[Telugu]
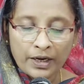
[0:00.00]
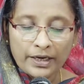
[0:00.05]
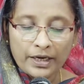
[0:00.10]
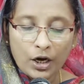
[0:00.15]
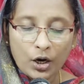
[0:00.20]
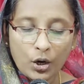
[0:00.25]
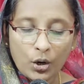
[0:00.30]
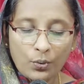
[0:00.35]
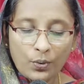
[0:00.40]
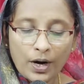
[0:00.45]

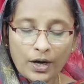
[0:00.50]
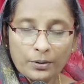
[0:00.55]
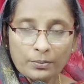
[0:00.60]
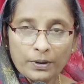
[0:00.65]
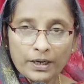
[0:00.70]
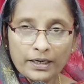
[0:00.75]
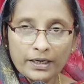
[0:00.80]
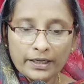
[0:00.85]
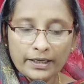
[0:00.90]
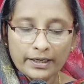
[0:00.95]
యహోవాను
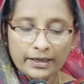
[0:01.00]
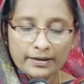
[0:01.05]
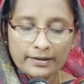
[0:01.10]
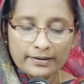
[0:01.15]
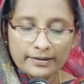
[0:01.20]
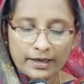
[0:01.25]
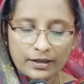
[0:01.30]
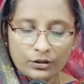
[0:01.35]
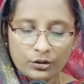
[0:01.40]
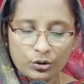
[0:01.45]
బట్టి
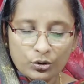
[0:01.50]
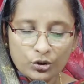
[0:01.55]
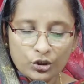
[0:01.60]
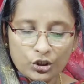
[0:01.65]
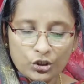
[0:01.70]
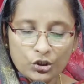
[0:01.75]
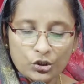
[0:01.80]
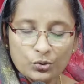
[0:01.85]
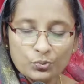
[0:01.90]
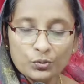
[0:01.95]

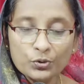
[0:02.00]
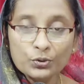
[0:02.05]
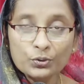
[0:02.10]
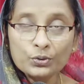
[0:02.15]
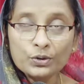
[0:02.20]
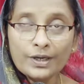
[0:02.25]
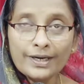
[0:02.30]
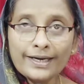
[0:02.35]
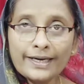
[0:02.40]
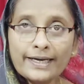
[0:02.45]
సంతోషించుము
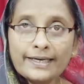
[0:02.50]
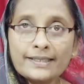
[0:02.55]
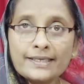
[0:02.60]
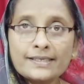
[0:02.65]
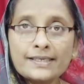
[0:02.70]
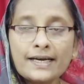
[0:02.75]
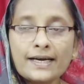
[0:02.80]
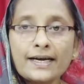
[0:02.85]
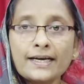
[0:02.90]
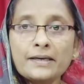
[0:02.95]
ఎంత
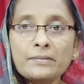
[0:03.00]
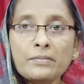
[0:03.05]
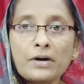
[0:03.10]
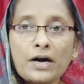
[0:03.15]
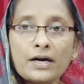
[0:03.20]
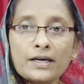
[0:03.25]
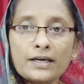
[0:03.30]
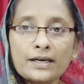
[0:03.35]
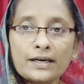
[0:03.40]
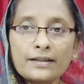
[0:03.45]
చక్కటి
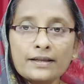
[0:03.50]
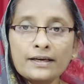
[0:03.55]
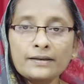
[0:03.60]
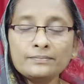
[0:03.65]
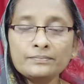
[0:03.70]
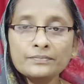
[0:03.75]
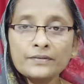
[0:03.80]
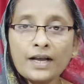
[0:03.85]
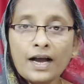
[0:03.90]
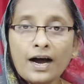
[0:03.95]
మాట కదా
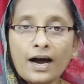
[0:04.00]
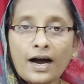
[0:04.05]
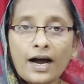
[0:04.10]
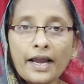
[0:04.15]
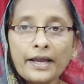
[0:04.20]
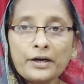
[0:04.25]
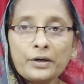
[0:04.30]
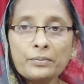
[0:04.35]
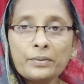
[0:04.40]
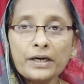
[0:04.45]

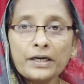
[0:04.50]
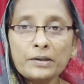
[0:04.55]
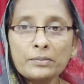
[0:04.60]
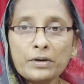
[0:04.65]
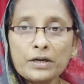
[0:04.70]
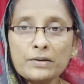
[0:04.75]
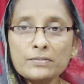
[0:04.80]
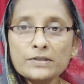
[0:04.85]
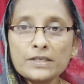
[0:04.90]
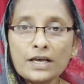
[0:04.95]
ఆయన్ని బట్టి
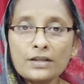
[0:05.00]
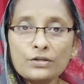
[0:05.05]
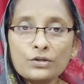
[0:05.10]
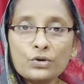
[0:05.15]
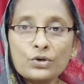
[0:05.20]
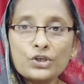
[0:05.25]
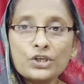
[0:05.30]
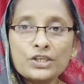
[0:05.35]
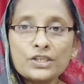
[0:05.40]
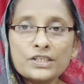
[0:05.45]
మనం
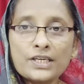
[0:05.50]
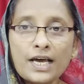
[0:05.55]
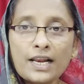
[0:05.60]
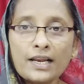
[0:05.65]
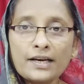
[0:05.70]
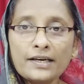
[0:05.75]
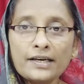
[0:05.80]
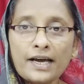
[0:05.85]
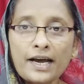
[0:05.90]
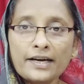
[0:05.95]

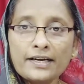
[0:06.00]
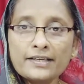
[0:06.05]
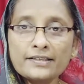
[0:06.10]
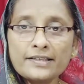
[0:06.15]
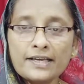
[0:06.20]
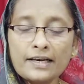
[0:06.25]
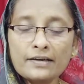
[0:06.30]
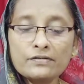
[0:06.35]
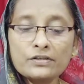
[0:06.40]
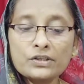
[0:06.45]
సంతోషించాలని ఆయన
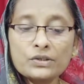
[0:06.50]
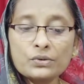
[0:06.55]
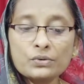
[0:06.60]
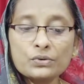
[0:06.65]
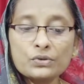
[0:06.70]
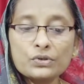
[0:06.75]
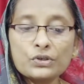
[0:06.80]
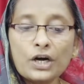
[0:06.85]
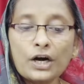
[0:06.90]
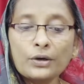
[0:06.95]
సెలవిస్తూ
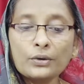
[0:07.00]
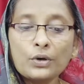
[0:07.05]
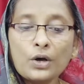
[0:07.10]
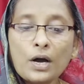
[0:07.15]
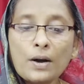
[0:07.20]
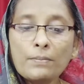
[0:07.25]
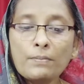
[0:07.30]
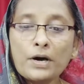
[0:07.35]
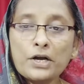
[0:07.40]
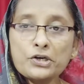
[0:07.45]
ఉంటున్నాడు
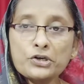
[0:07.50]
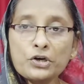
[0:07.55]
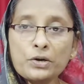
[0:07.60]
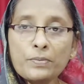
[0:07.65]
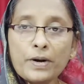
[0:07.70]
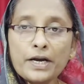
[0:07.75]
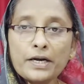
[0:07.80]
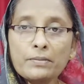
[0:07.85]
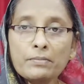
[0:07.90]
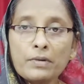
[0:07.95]

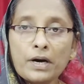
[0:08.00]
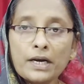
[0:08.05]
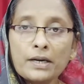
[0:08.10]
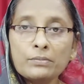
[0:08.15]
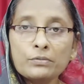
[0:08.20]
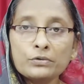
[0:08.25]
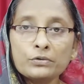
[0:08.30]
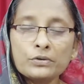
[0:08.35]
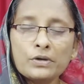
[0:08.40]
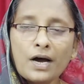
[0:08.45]
మనుషులమైన
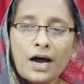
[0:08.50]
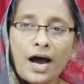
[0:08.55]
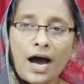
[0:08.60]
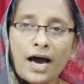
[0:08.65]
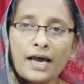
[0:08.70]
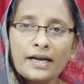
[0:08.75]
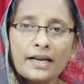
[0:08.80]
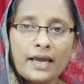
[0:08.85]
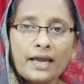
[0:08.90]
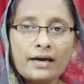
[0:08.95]
మనము
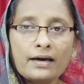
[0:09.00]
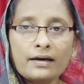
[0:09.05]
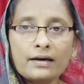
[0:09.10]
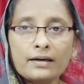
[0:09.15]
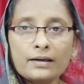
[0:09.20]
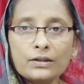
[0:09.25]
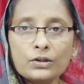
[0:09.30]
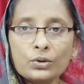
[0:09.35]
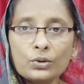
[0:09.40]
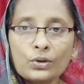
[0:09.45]
అనేక
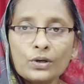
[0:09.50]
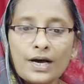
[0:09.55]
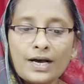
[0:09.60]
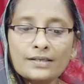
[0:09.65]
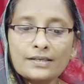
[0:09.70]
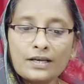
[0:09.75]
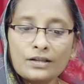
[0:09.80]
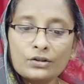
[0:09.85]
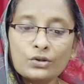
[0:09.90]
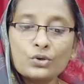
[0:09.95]
రీతులుగా
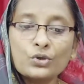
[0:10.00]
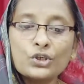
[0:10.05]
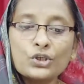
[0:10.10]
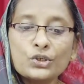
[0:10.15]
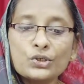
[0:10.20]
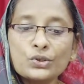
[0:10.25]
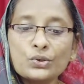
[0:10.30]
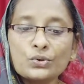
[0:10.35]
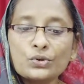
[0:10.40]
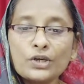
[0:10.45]

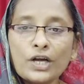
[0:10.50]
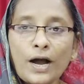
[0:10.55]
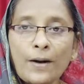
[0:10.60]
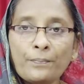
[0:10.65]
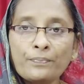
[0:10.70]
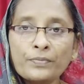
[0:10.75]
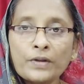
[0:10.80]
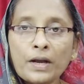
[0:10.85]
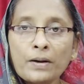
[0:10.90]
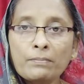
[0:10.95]
సంతోషిస్తుంటాం
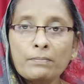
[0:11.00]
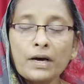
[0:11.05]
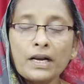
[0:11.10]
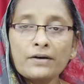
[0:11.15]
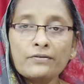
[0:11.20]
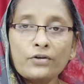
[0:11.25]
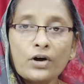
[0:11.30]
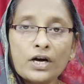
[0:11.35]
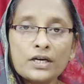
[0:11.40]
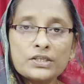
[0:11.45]
మన
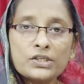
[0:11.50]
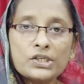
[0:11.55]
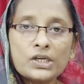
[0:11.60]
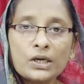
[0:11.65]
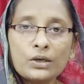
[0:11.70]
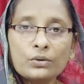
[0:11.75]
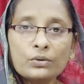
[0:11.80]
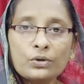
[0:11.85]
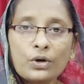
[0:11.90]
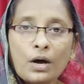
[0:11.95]

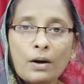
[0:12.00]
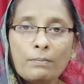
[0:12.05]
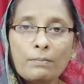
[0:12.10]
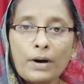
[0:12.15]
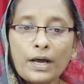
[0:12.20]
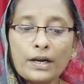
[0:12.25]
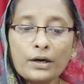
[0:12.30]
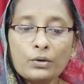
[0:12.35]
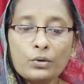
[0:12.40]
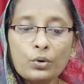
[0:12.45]
వాంఛలు
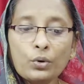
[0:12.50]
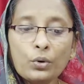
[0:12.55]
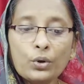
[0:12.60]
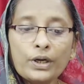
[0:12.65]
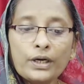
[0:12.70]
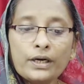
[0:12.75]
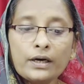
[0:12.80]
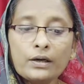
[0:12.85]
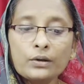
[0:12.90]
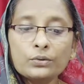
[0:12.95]
మన
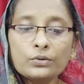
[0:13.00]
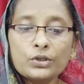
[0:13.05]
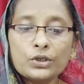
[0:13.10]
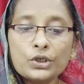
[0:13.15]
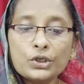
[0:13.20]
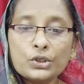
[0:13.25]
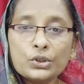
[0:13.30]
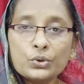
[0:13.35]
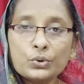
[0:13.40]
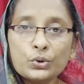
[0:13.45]
కోరికలు
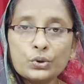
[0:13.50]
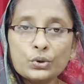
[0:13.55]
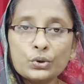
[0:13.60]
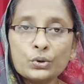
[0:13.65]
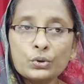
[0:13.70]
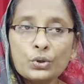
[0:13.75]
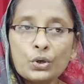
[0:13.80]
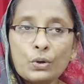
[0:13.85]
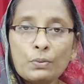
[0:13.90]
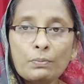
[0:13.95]
తీర్చుకుంటూ
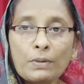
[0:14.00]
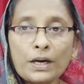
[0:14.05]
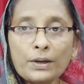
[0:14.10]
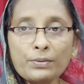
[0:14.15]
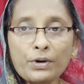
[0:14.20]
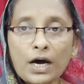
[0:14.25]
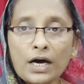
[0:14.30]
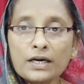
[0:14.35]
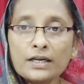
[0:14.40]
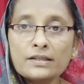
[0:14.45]
మనం
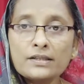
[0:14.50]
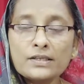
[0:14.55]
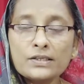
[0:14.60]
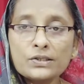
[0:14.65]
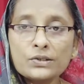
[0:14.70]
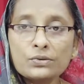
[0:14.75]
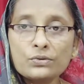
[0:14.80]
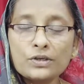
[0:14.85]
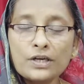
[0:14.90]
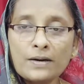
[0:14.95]

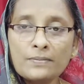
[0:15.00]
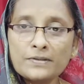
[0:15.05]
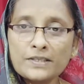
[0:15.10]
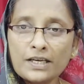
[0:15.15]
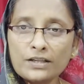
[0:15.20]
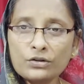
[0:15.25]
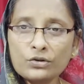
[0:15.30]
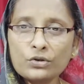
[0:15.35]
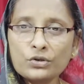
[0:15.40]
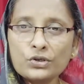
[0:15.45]
ఆనందిస్తుంటాం
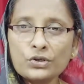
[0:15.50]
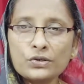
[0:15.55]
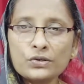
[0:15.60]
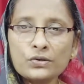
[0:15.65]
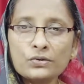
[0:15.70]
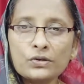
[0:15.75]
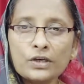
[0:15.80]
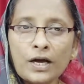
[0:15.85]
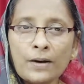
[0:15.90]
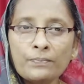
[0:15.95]

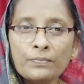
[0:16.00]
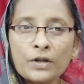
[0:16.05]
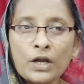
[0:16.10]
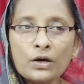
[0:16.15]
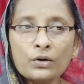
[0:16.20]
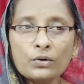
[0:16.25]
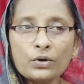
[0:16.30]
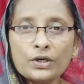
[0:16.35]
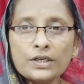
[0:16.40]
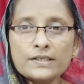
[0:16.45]
సంతోషిస్తుంటాం
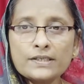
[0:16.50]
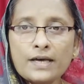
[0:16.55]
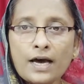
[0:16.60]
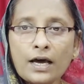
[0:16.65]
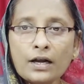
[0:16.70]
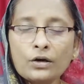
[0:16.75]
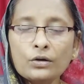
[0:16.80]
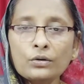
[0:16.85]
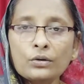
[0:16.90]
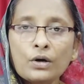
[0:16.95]

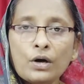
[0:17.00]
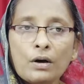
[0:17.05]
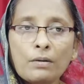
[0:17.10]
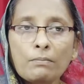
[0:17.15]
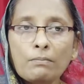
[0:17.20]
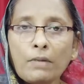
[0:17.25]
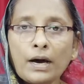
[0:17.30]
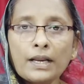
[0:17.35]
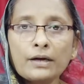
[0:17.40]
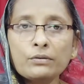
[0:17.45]
కొన్నిసార్లు
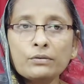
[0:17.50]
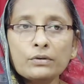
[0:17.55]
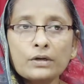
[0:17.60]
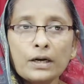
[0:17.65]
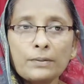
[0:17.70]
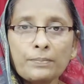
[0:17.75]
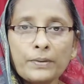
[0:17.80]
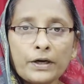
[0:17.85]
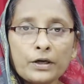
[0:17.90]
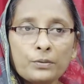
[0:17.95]
మనకున్న
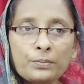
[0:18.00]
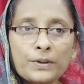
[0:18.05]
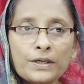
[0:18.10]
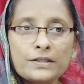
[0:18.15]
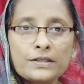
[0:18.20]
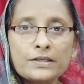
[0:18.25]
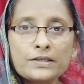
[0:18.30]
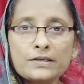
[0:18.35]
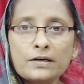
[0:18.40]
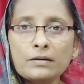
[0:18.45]
పేరు
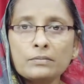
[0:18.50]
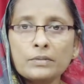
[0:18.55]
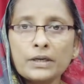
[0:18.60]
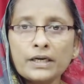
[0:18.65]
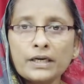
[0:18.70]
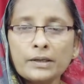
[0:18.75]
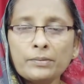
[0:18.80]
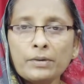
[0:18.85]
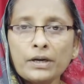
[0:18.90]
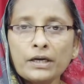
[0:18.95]
ప్రతిష్టలను
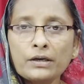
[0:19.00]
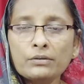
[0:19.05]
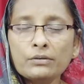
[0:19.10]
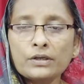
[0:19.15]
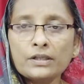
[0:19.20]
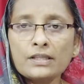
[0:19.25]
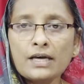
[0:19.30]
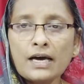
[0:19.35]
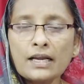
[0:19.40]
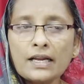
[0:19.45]
బట్టి
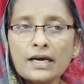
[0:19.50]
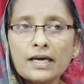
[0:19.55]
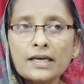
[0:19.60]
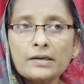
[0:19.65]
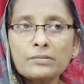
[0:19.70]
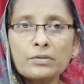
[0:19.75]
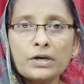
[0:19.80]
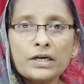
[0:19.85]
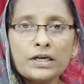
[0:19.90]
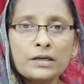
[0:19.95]
మనకున్న
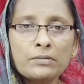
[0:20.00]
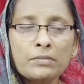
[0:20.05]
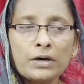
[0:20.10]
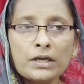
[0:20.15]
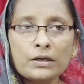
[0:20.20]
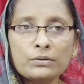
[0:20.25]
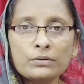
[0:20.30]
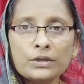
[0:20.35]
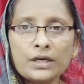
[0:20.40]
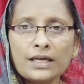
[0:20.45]
ధనాన్ని బట్టి
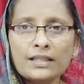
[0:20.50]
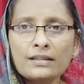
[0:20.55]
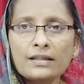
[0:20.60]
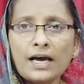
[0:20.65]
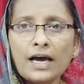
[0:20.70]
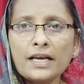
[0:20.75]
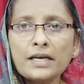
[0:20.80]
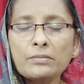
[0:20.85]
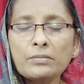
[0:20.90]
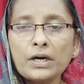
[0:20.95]
మనకున్న
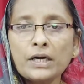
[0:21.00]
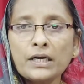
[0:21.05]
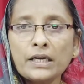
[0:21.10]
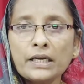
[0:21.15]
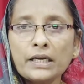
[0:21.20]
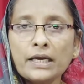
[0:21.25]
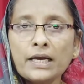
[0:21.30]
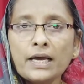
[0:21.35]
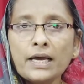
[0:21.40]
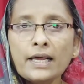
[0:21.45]
అందాన్ని
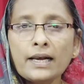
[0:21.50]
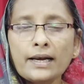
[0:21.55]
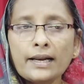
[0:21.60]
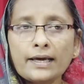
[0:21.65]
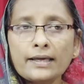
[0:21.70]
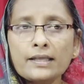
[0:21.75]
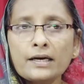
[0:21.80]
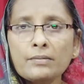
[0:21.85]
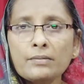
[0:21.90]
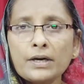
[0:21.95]
బట్టి
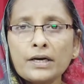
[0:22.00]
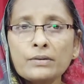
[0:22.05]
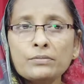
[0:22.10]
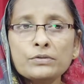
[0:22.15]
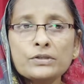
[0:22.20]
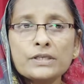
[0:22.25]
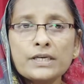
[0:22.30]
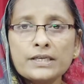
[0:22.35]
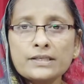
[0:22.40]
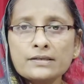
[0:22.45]
లేదా మనం
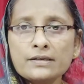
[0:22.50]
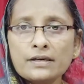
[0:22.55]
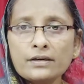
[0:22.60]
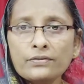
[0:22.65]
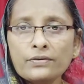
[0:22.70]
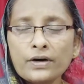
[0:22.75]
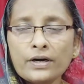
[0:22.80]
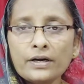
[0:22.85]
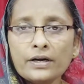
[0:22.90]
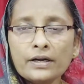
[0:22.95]

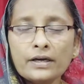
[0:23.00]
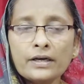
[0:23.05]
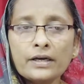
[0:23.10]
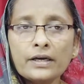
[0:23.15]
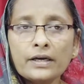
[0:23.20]
చేసినటువంటి